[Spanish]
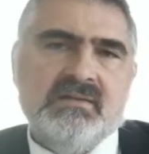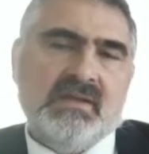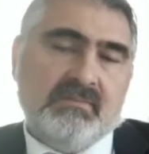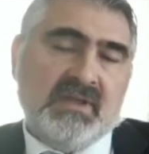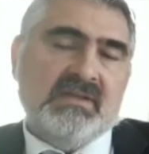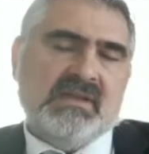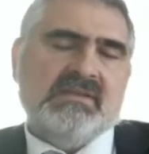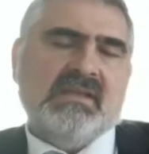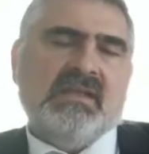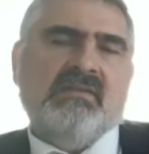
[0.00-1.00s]
también
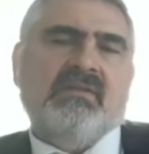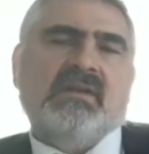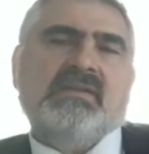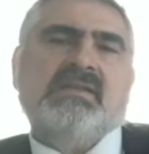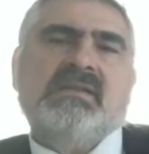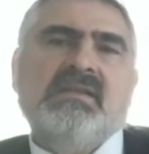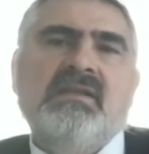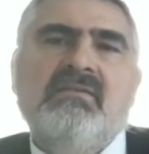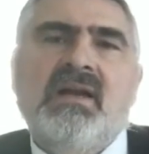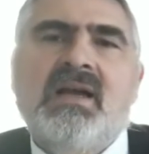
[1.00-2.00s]
Tzadik
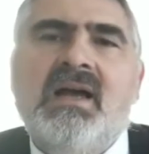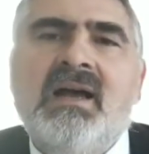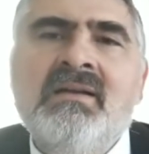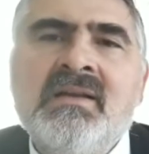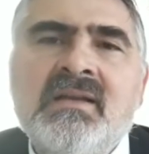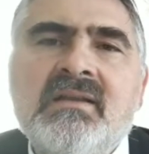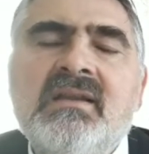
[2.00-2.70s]
Ibrahá,